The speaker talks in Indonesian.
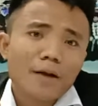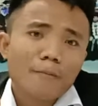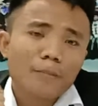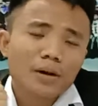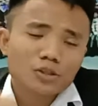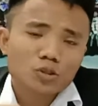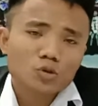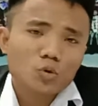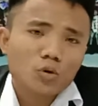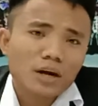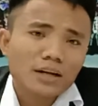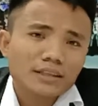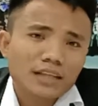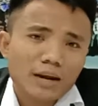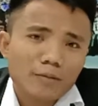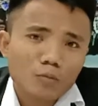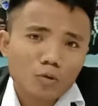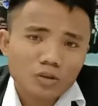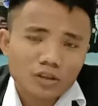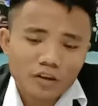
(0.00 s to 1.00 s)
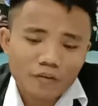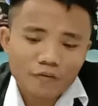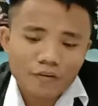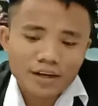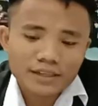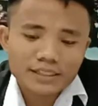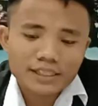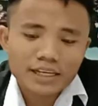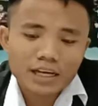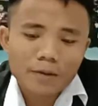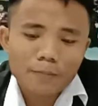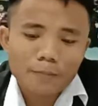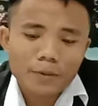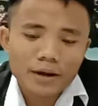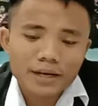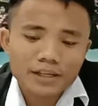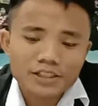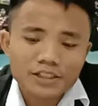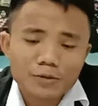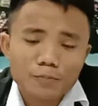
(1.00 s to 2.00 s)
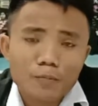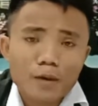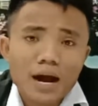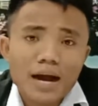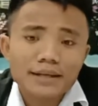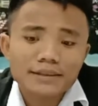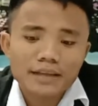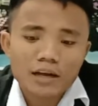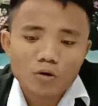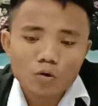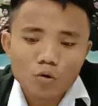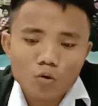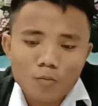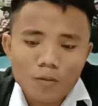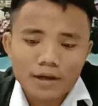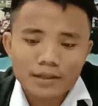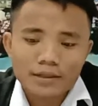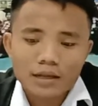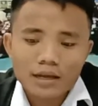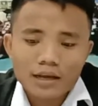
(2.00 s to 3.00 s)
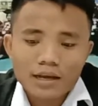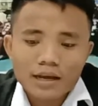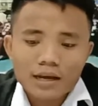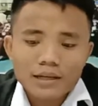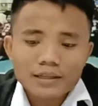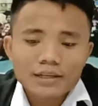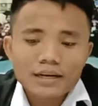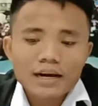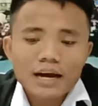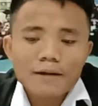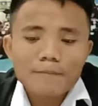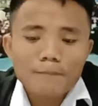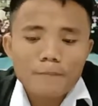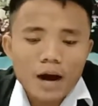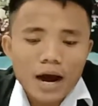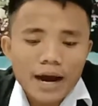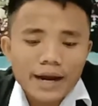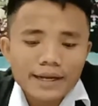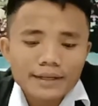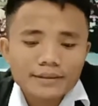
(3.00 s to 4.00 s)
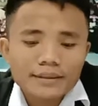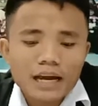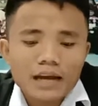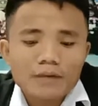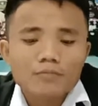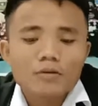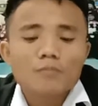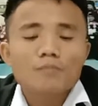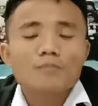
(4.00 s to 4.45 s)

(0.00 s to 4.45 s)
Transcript: masukan dan motivasi kepada jemaat dan umat dengan baik dan